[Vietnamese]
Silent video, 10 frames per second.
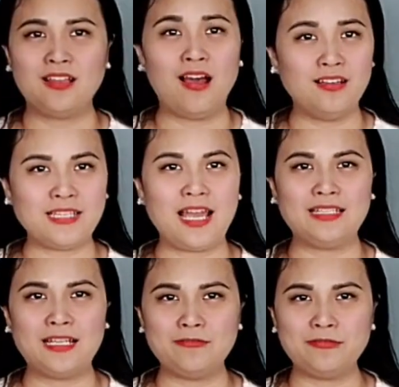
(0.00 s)
Ở
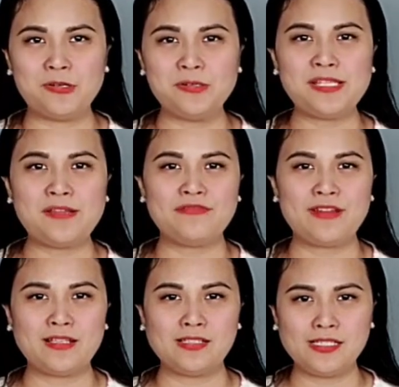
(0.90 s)
tại thành phố San
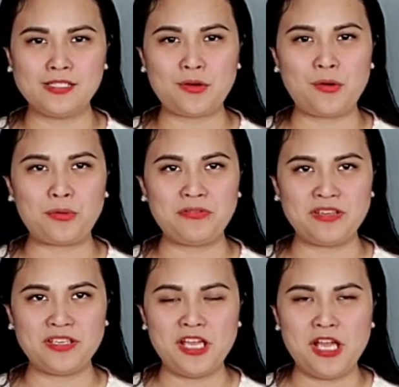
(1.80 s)
Francisco quý
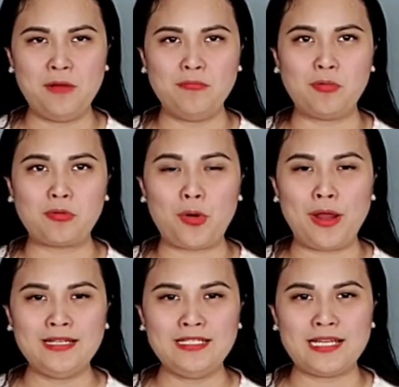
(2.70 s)
vị, một
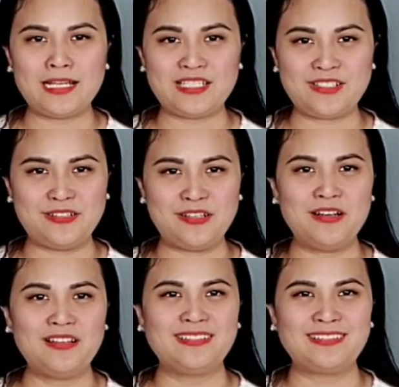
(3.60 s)
quán trà
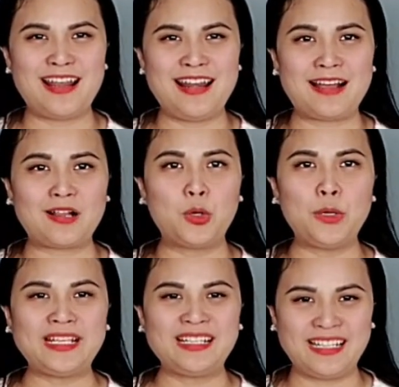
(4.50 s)
sữa tên là
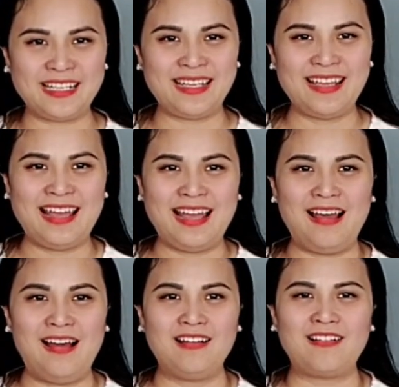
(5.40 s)
Quickly
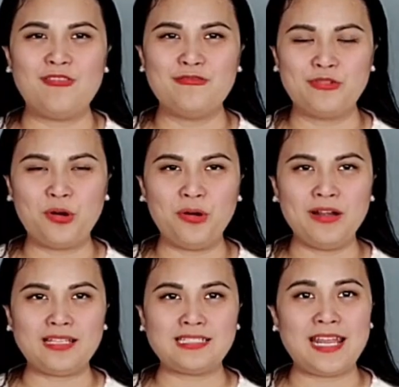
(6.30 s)
ở con
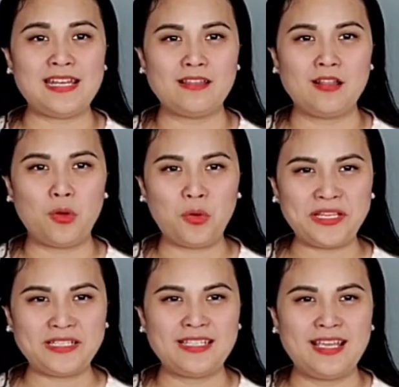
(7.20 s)
phố là
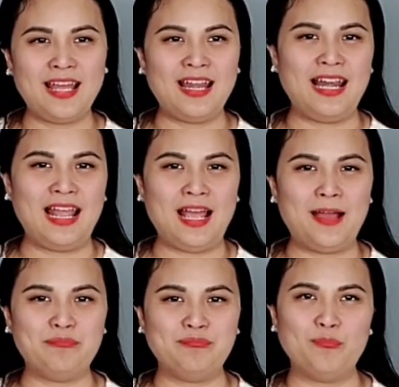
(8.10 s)
Tenderloin
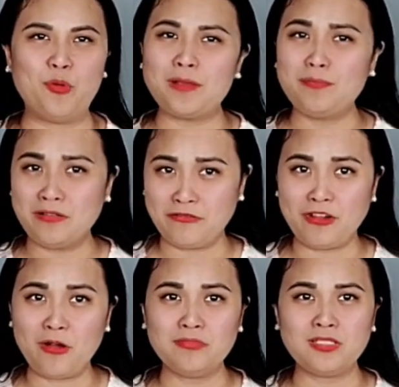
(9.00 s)
là một cái bình
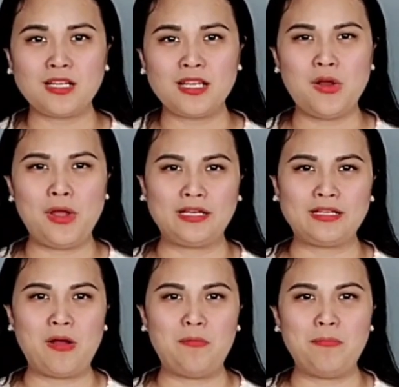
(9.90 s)
phong cho cái
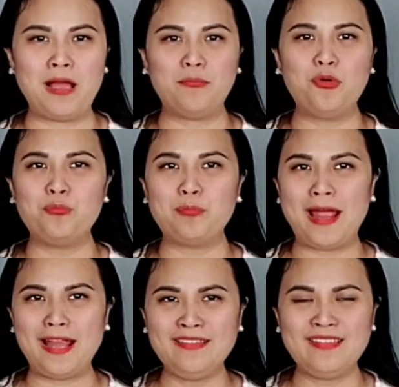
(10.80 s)
hoạt động mà buôn
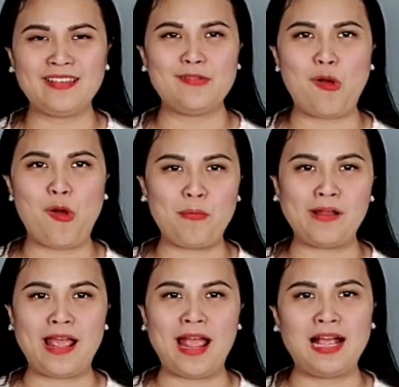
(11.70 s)
bán những cái đồ
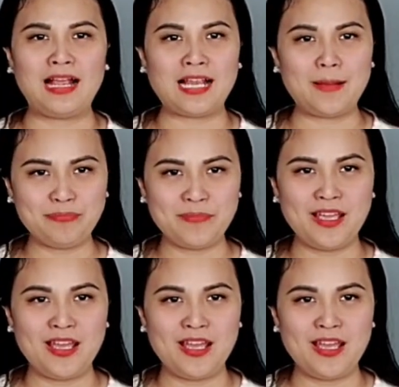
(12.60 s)
mà đã ăn cắp